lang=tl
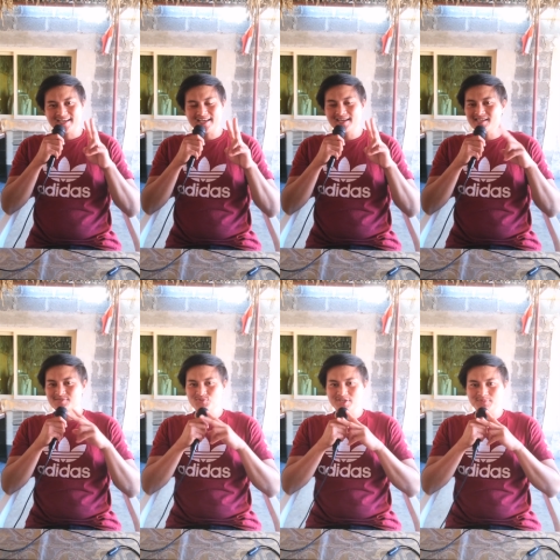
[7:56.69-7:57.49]
Kaya
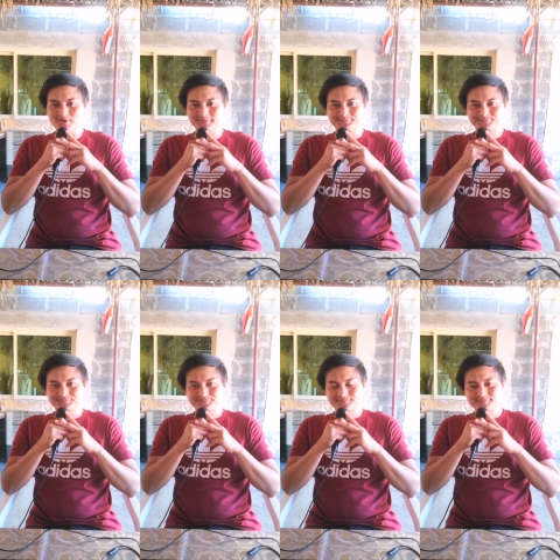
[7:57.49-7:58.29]
hanggang sa muli po,
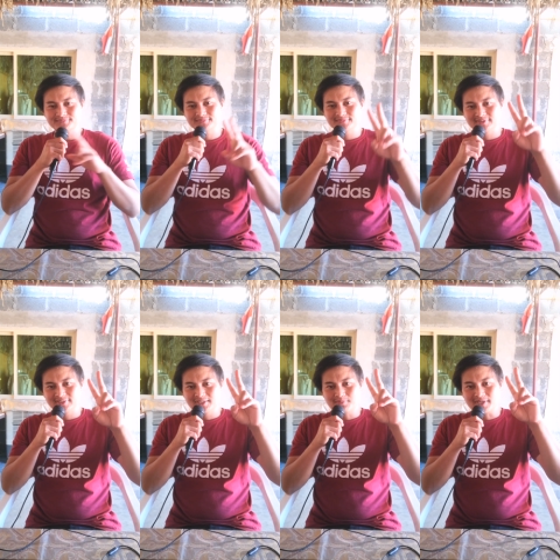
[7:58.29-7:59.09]

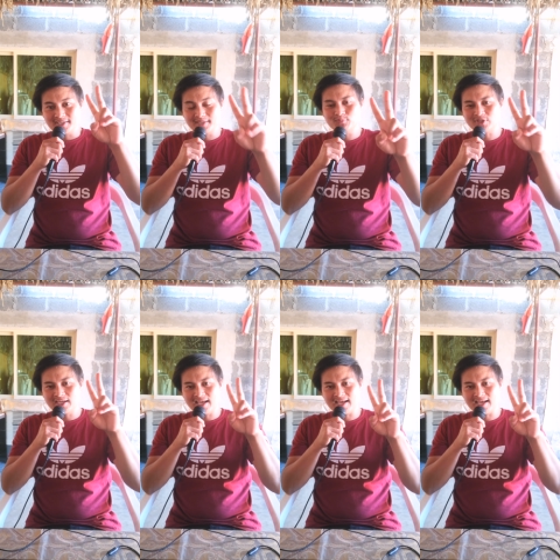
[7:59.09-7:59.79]
mag-ingat po tayo